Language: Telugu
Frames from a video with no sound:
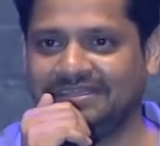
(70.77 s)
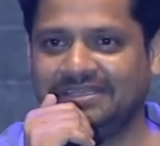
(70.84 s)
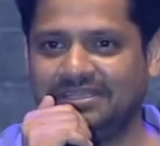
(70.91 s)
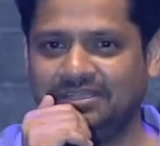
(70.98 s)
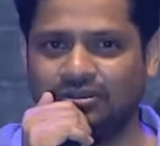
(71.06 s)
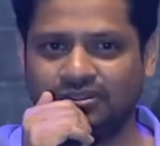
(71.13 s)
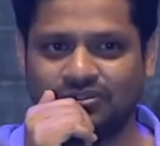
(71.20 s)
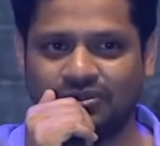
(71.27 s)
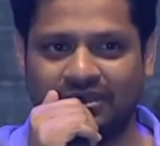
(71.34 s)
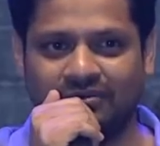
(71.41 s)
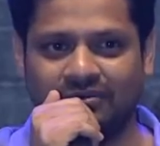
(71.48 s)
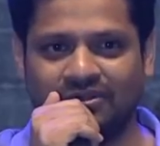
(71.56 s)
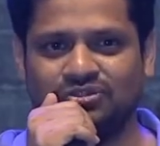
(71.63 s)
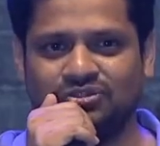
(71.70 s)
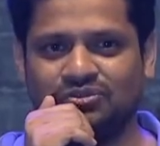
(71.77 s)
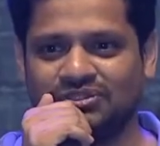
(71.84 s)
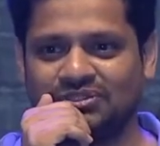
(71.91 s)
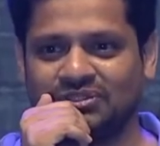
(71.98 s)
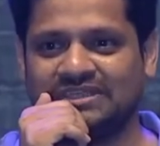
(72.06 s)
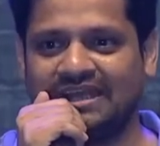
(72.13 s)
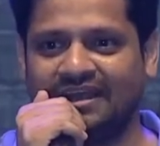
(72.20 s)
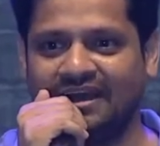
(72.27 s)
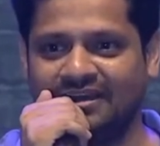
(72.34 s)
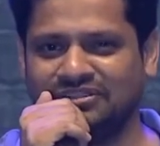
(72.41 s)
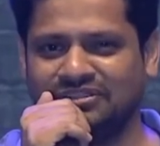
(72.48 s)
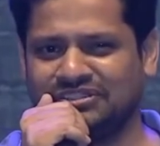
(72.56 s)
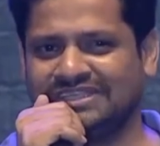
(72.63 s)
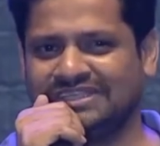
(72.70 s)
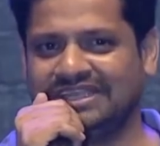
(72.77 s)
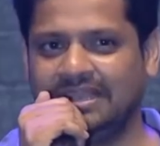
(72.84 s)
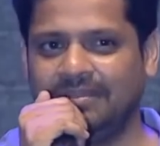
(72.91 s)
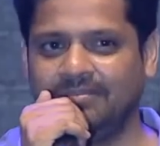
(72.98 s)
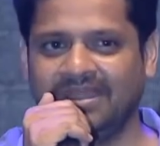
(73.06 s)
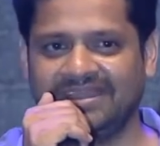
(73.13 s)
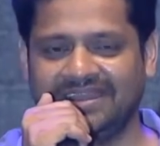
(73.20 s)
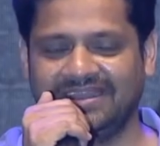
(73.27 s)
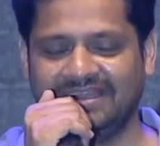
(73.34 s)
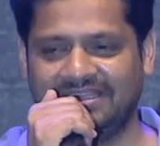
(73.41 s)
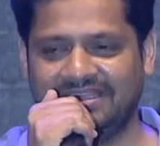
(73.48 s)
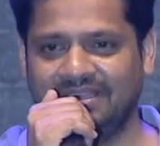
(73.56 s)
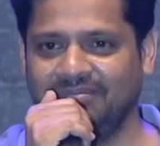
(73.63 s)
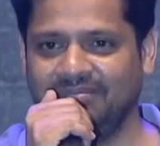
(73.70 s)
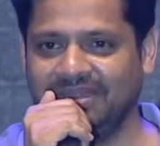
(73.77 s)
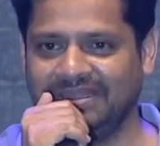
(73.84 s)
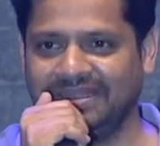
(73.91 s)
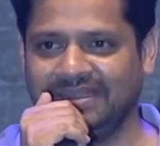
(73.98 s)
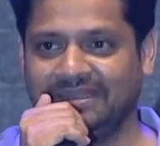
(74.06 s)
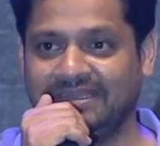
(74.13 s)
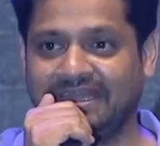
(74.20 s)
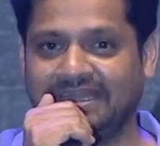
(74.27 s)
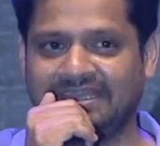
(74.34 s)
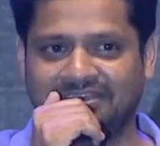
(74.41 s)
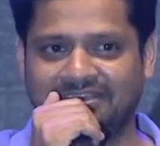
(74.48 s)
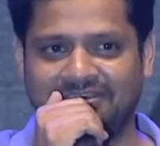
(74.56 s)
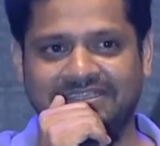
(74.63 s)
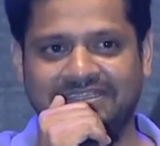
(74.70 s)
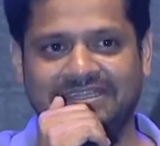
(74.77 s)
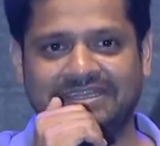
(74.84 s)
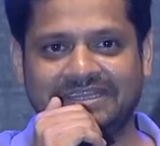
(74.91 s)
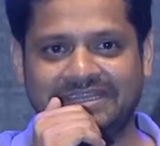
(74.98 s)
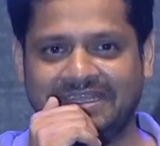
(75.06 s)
ఈ రోజు కూడా వస్తూ వస్తూ చాలా ఆలోచిస్తున్నాయి ఏం మాట్లాడాలి ఏం మాట్లాడాలి నాకు అర్థమైంది ఏంటంటే